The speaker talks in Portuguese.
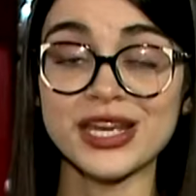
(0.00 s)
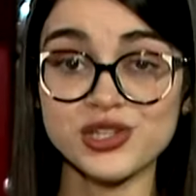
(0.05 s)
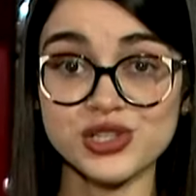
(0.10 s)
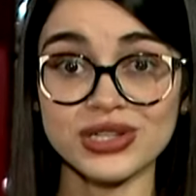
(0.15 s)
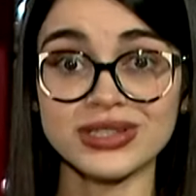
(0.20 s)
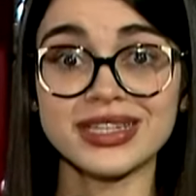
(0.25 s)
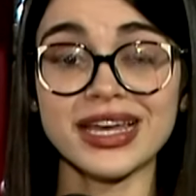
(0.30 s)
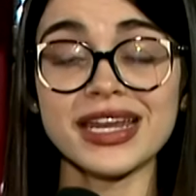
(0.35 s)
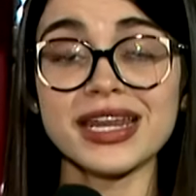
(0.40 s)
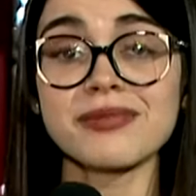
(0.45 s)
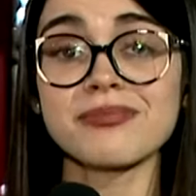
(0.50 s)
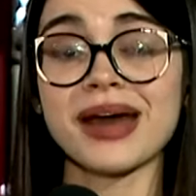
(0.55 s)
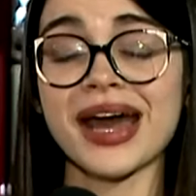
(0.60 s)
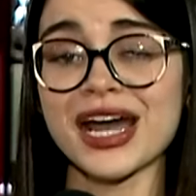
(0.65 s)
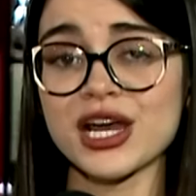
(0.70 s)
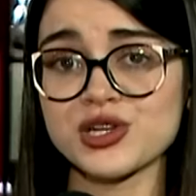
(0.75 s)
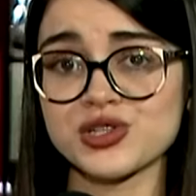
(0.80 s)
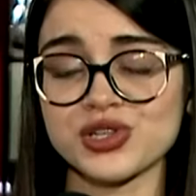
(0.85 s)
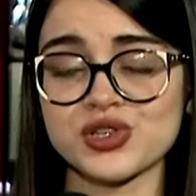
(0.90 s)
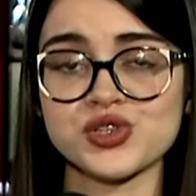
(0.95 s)
e de ter
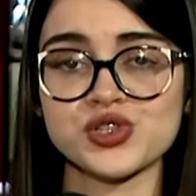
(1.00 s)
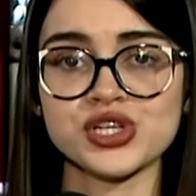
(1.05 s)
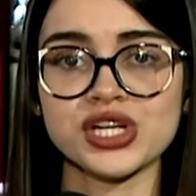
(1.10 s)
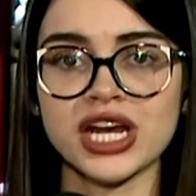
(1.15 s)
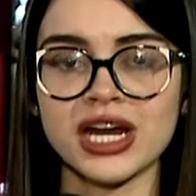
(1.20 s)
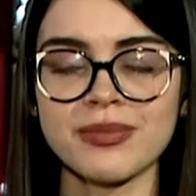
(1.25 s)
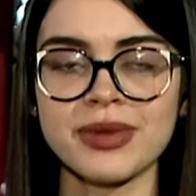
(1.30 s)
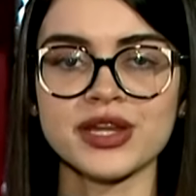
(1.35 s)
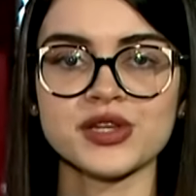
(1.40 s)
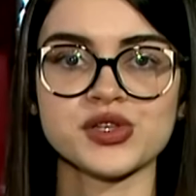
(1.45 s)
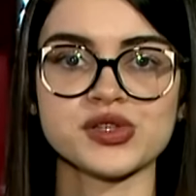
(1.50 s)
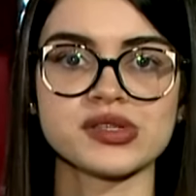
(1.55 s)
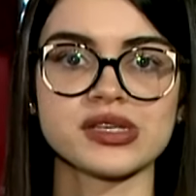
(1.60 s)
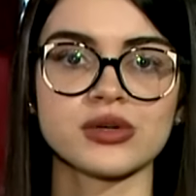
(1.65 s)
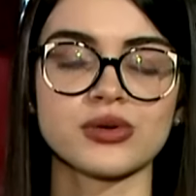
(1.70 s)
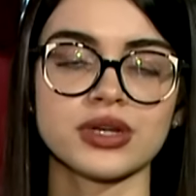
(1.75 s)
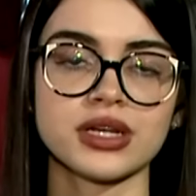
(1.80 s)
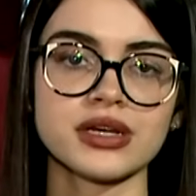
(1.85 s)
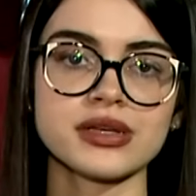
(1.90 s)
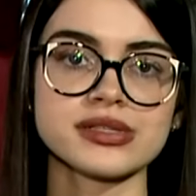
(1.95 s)
imagens de câmeras de
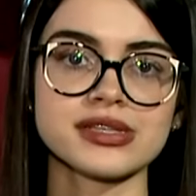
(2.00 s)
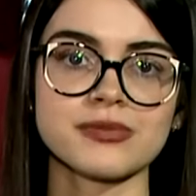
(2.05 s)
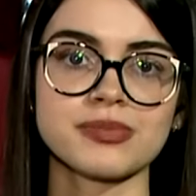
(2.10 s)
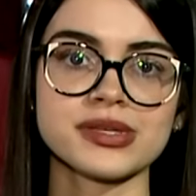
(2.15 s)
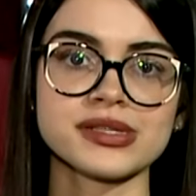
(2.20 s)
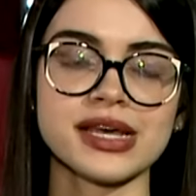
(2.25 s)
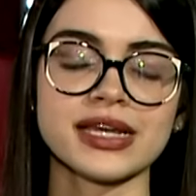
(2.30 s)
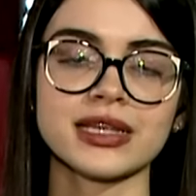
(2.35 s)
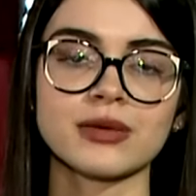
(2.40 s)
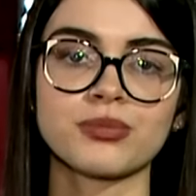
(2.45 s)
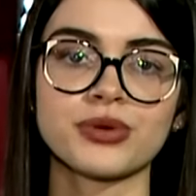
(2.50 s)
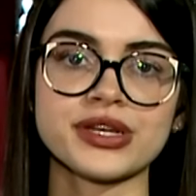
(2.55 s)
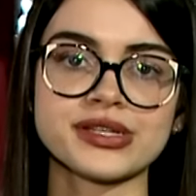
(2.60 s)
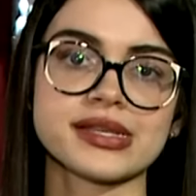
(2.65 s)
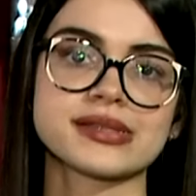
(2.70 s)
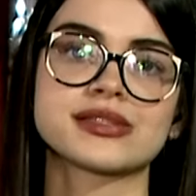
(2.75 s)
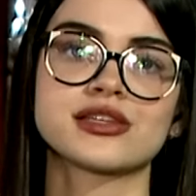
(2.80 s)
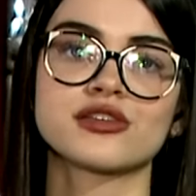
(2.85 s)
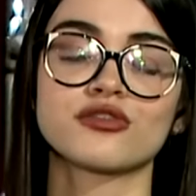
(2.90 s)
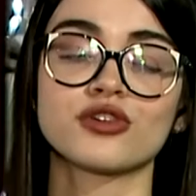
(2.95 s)
segurança, apesar da
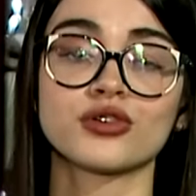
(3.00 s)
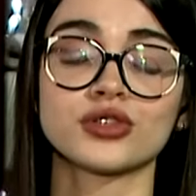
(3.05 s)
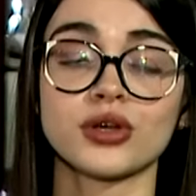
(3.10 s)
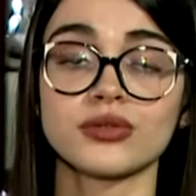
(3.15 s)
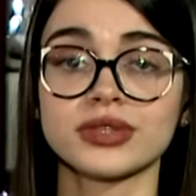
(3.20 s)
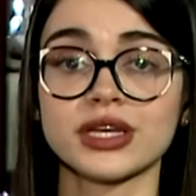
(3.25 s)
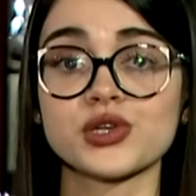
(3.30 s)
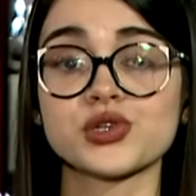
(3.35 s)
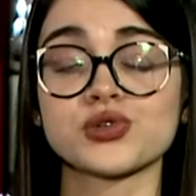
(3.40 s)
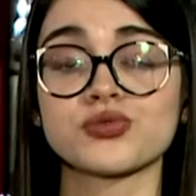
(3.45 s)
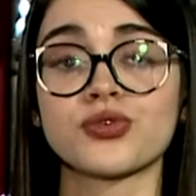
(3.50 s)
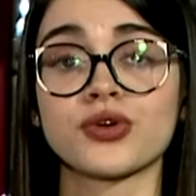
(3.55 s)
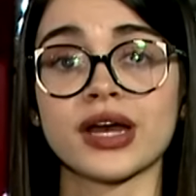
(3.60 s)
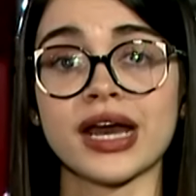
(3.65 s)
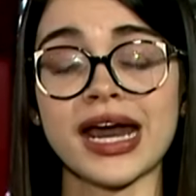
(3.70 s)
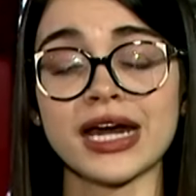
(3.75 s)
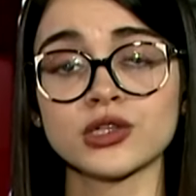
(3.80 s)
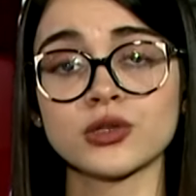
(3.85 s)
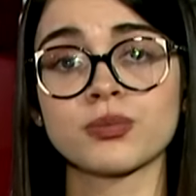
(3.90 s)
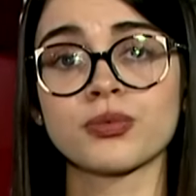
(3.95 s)
Polícia Civil não ter
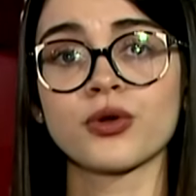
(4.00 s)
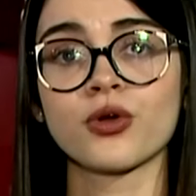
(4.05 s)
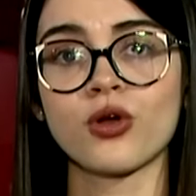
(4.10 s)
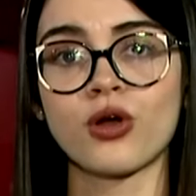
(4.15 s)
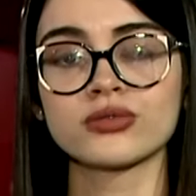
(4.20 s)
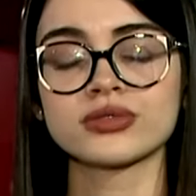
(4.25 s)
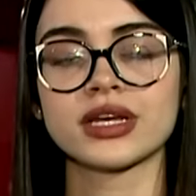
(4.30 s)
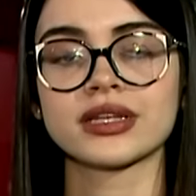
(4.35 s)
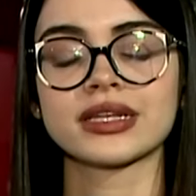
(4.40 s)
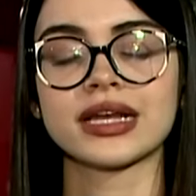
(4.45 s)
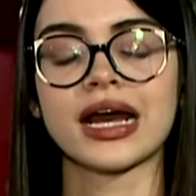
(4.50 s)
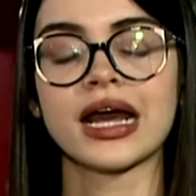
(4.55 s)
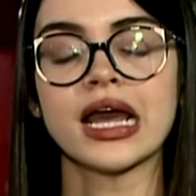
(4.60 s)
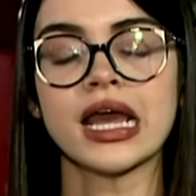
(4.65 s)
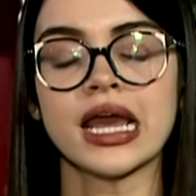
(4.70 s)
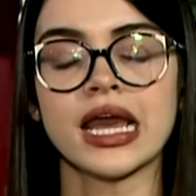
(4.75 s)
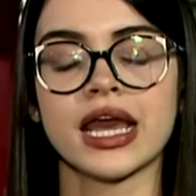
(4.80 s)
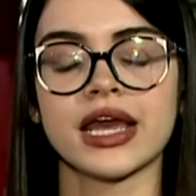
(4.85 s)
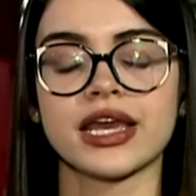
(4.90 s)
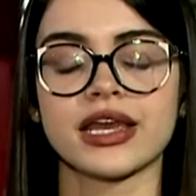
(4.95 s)
divulgado por conta da,
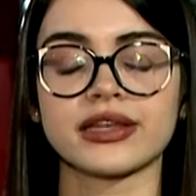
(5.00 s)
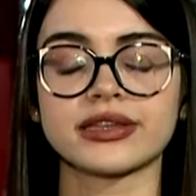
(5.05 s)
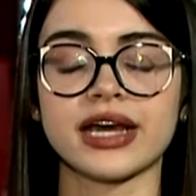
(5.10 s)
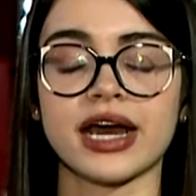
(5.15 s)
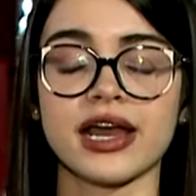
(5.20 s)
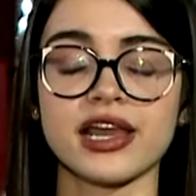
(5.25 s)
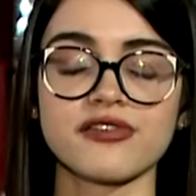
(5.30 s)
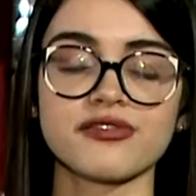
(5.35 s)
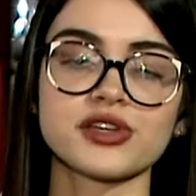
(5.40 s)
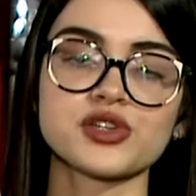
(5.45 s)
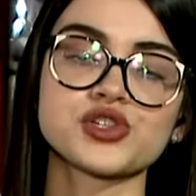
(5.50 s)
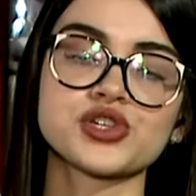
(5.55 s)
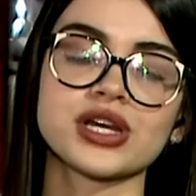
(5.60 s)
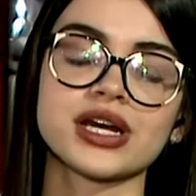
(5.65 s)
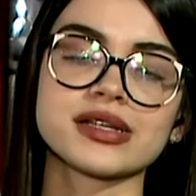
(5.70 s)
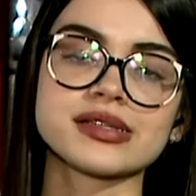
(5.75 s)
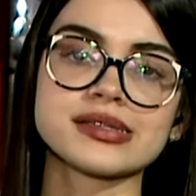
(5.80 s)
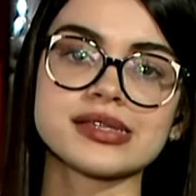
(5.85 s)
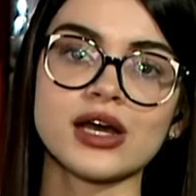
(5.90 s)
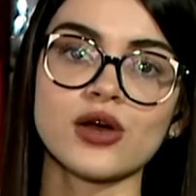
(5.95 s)
da
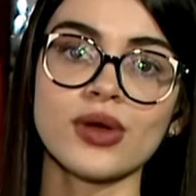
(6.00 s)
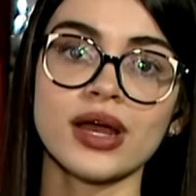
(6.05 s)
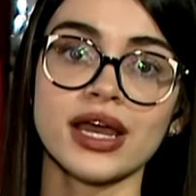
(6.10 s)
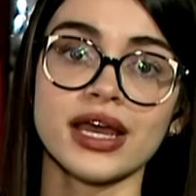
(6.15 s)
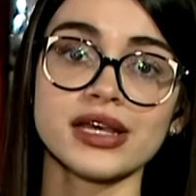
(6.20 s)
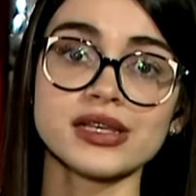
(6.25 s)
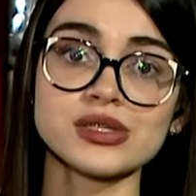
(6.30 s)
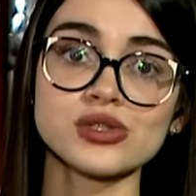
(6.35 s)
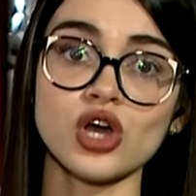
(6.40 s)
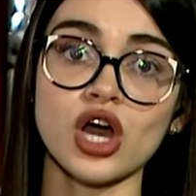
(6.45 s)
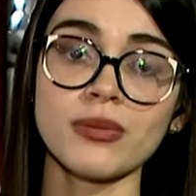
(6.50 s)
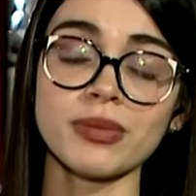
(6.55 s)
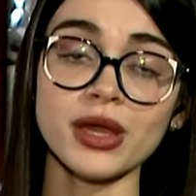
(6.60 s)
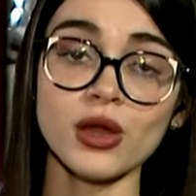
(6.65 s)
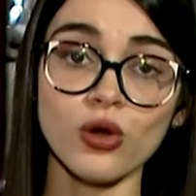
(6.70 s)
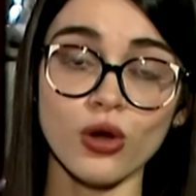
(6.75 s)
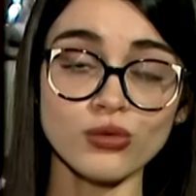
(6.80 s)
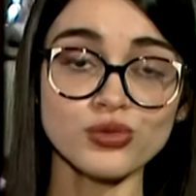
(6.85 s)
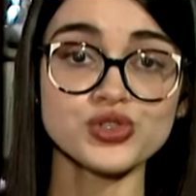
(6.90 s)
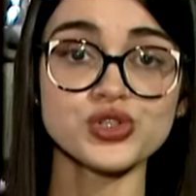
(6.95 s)
investigação. Esse homem
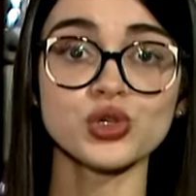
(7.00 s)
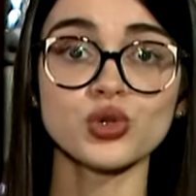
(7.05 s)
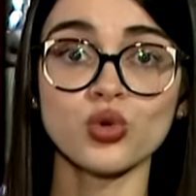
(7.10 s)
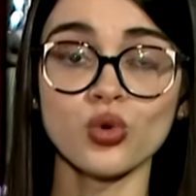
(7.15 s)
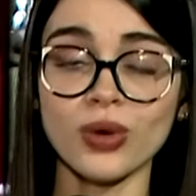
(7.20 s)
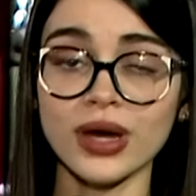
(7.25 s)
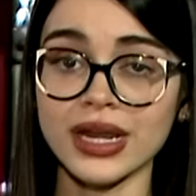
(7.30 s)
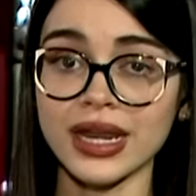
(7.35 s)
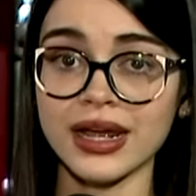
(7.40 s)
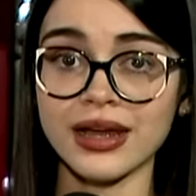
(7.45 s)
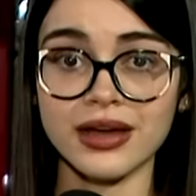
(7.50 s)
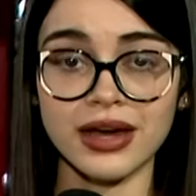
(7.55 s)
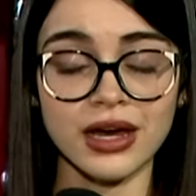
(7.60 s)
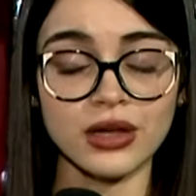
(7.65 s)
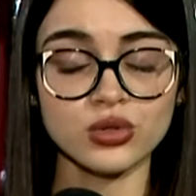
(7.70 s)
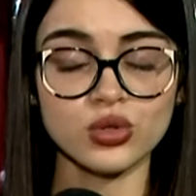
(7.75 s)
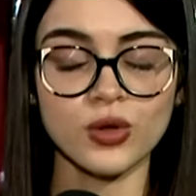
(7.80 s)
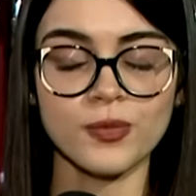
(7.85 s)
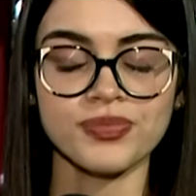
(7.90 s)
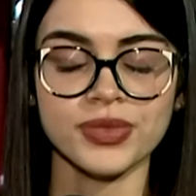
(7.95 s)
continua
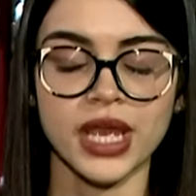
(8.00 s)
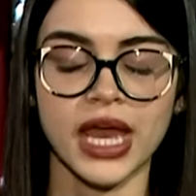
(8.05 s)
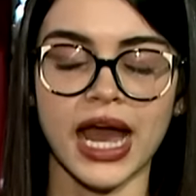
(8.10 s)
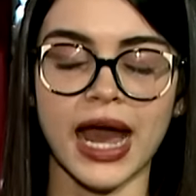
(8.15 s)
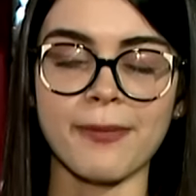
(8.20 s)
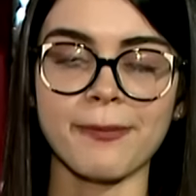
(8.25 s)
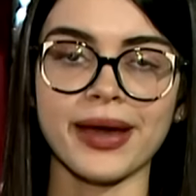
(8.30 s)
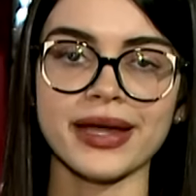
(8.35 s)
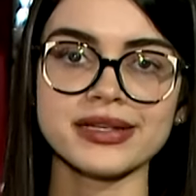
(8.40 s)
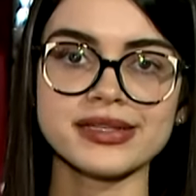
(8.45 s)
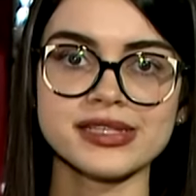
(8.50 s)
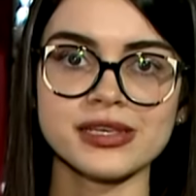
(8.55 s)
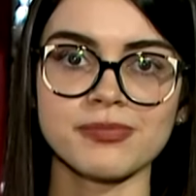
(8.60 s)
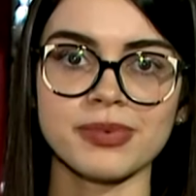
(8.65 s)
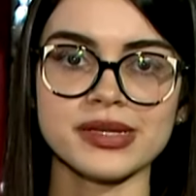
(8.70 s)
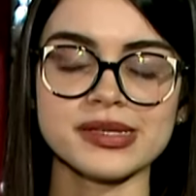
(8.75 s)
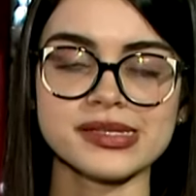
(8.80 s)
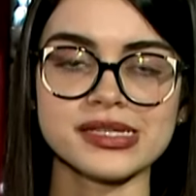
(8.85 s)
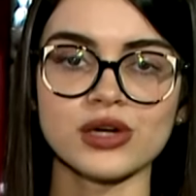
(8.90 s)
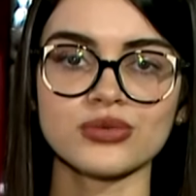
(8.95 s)
negando a
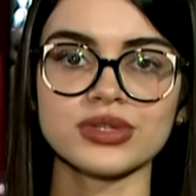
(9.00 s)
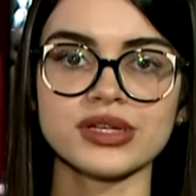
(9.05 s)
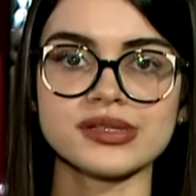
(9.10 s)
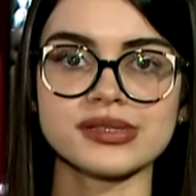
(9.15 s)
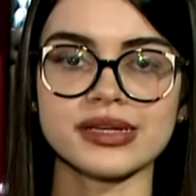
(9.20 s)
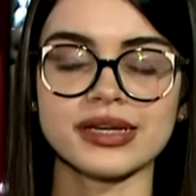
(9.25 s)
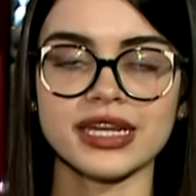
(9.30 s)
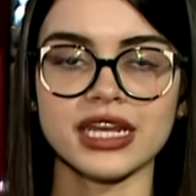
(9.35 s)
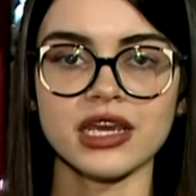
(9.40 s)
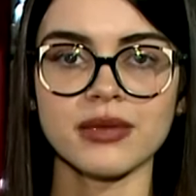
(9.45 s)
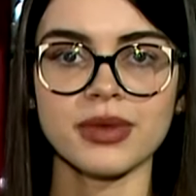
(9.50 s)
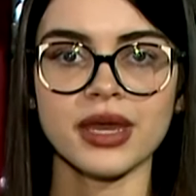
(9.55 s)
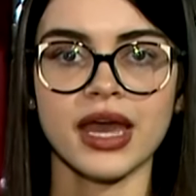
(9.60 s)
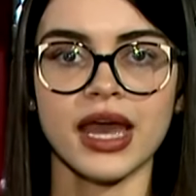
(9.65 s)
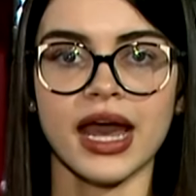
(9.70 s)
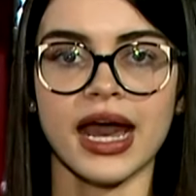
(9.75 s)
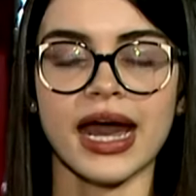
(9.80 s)
participação nesse crime.